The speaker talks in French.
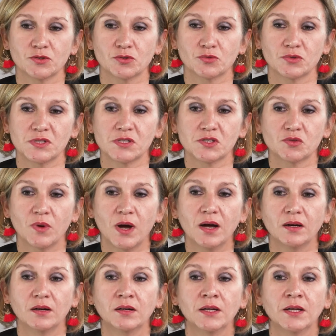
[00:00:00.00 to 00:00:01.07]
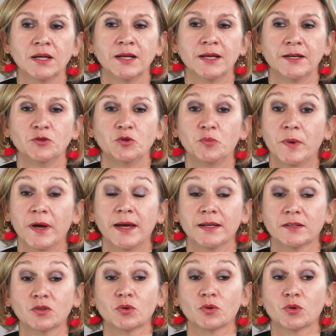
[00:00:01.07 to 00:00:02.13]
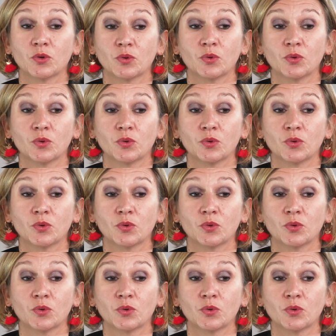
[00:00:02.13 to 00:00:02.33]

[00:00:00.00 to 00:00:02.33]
son histoire et ne pas être